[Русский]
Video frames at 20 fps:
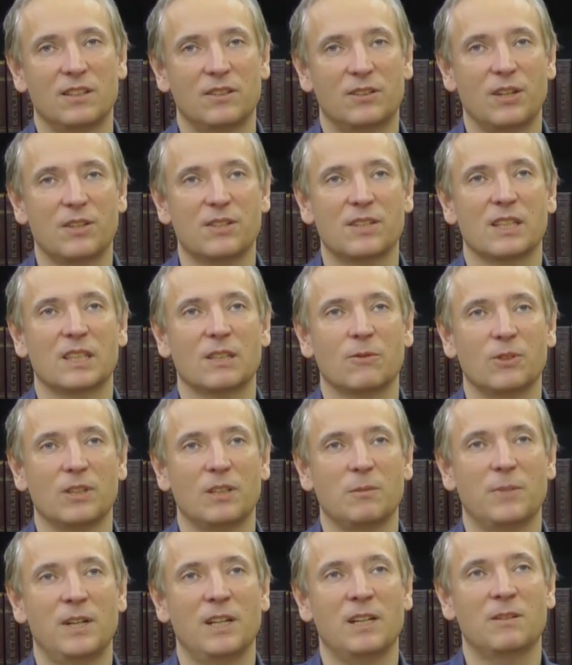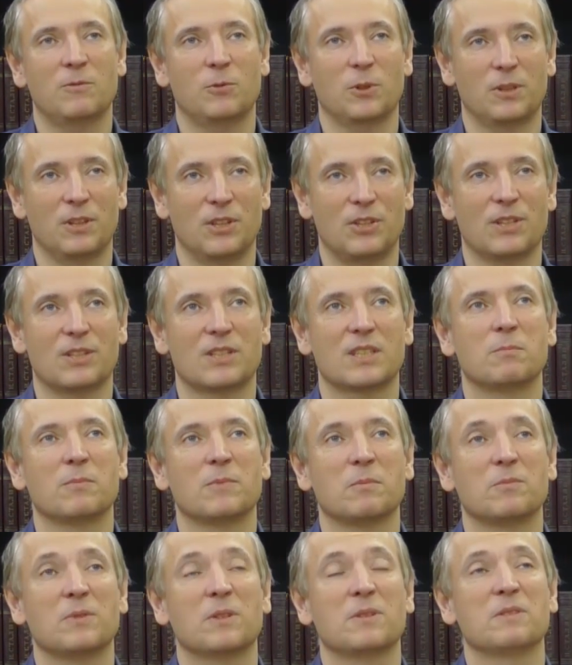30 ноября, вот, значит,
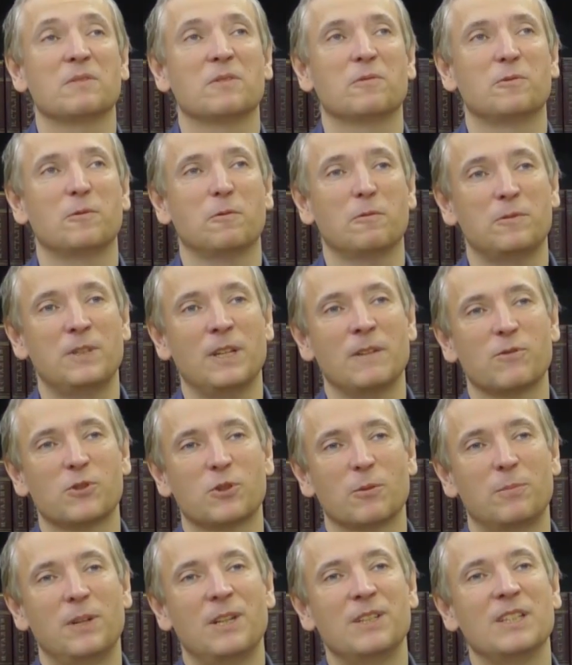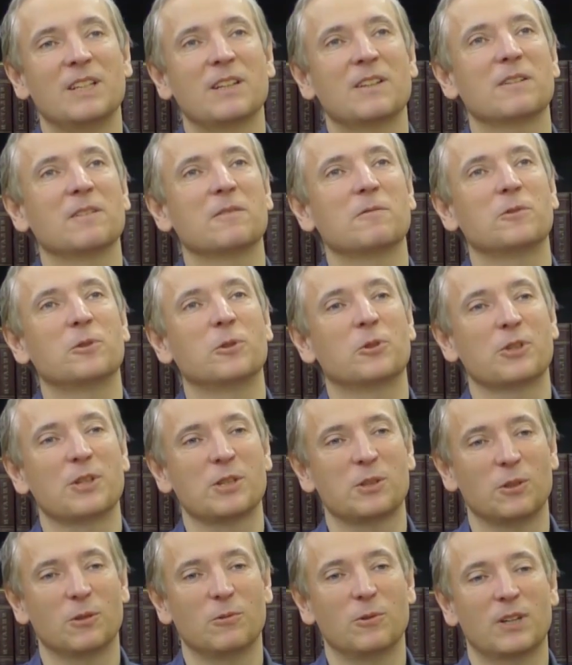в день вступления в
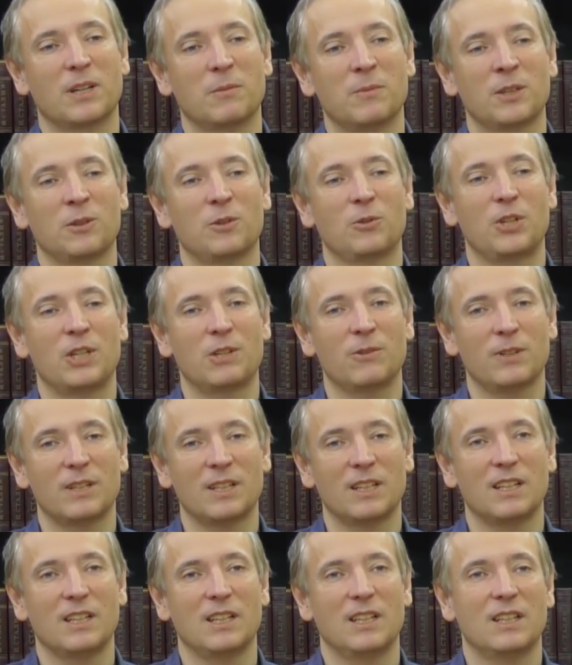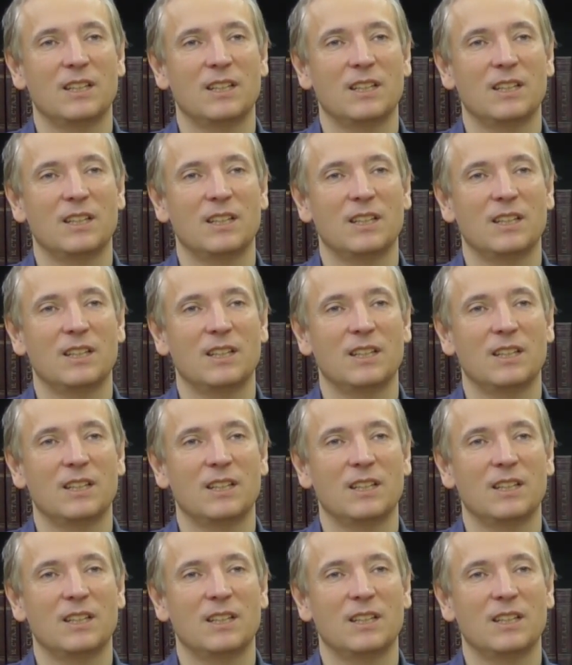должность нового командующего,